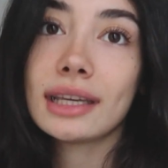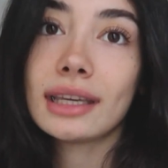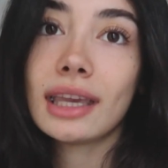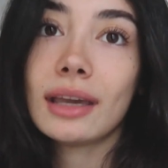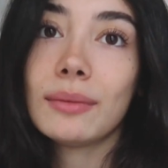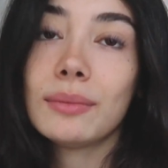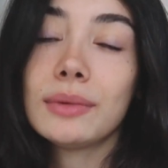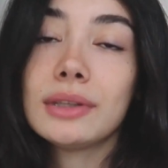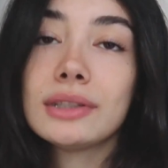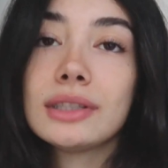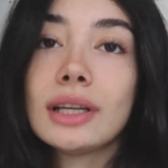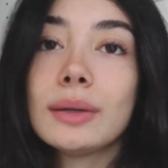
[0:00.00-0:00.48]

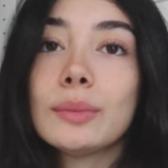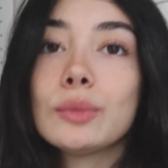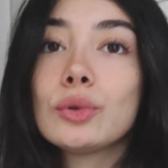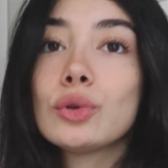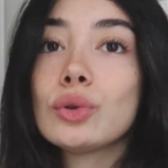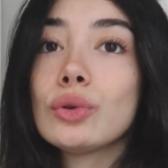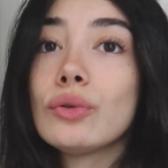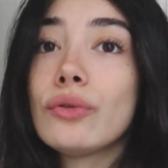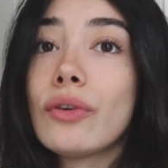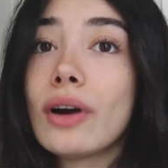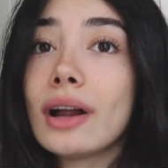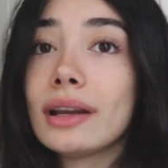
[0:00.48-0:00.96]
çekemeyeceğim.
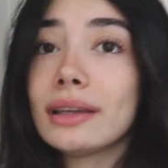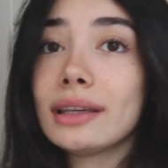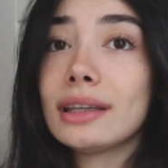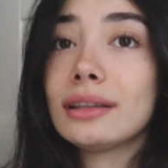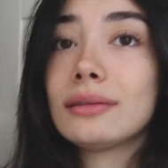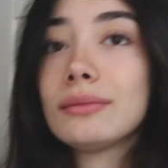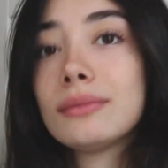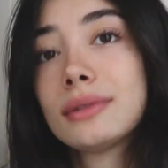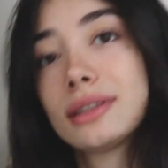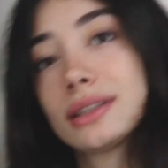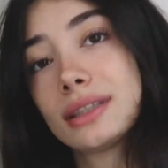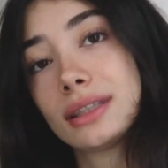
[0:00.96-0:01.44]
Çünkü fark
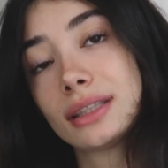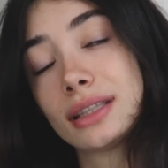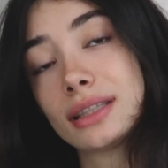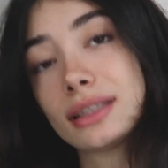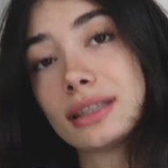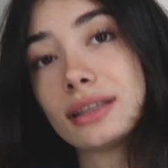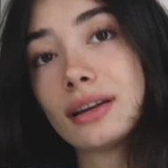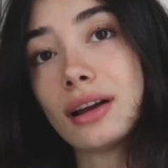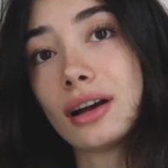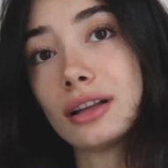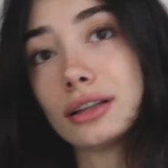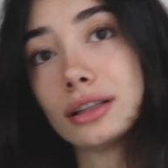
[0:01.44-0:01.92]

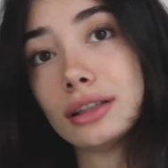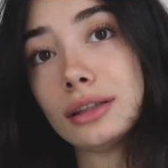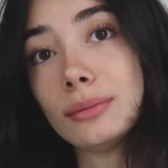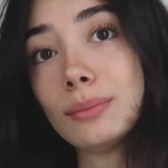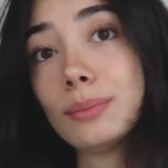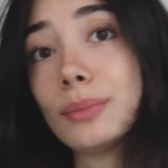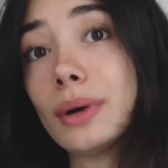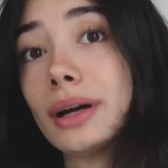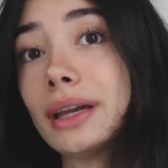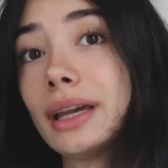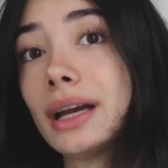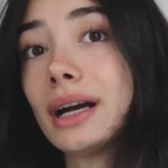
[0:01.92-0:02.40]
etmişsinizdir
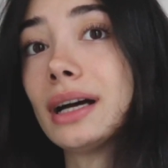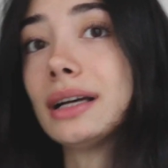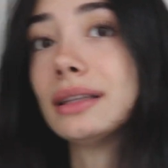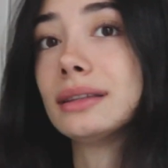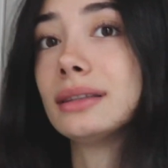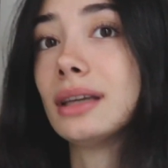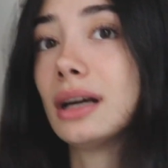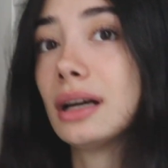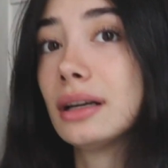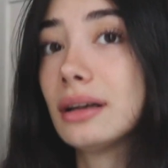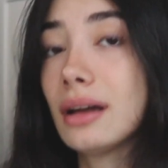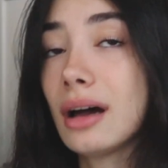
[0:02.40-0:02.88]
alanım
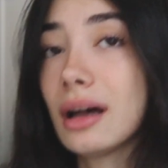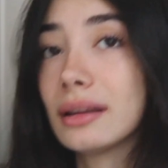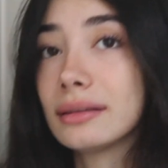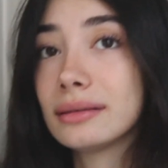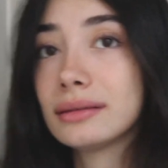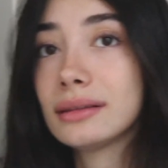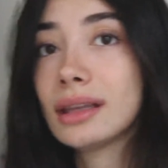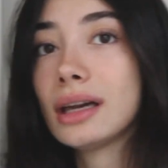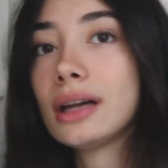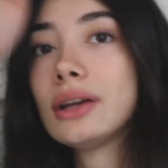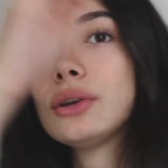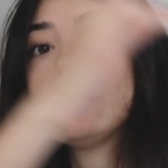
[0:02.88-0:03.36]
bayağı dar.
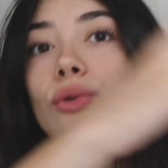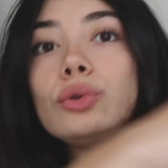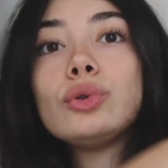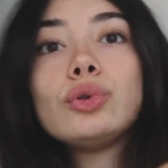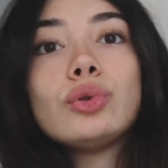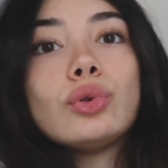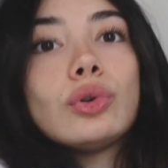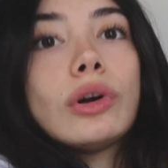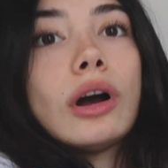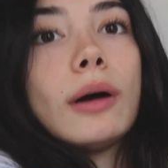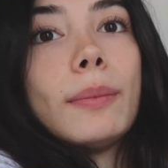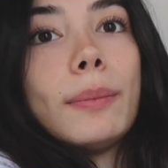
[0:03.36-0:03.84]
Hatta
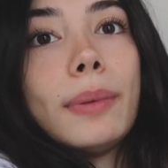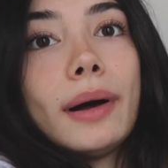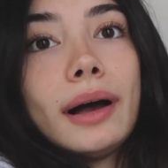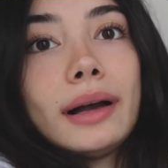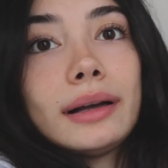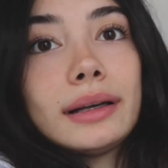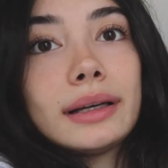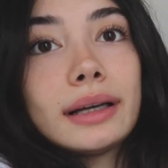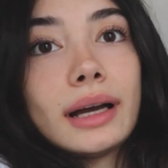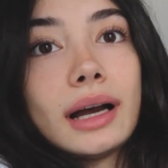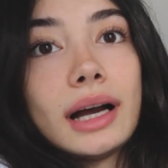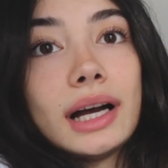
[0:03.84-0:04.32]
şu
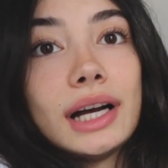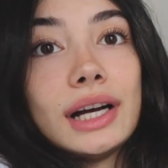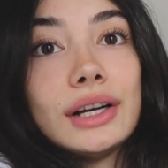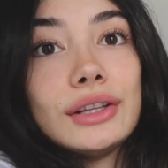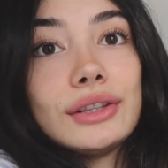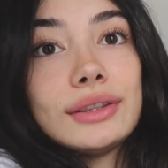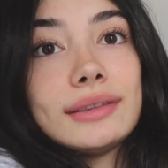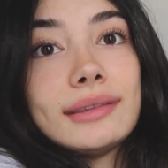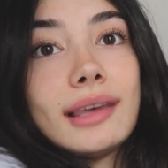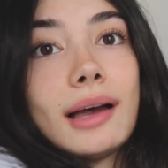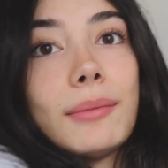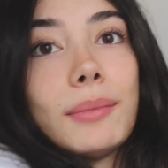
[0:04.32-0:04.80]
kapak
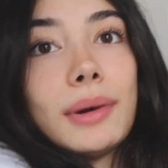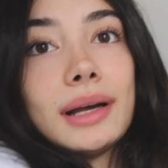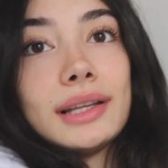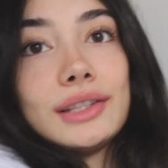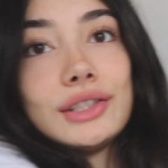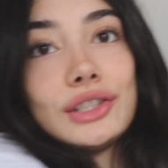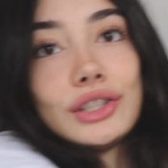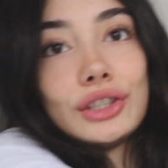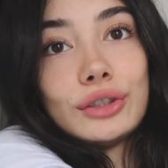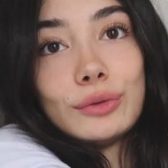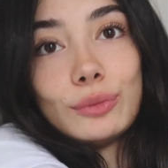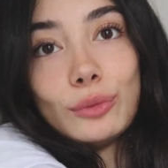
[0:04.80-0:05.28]
tam
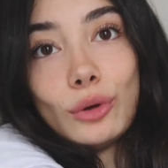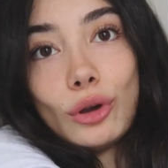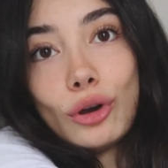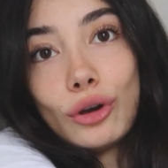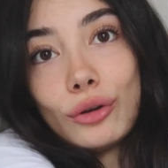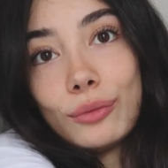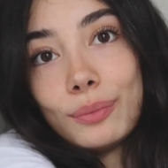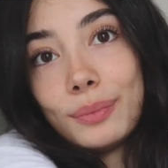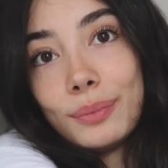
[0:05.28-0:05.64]
açılmıyor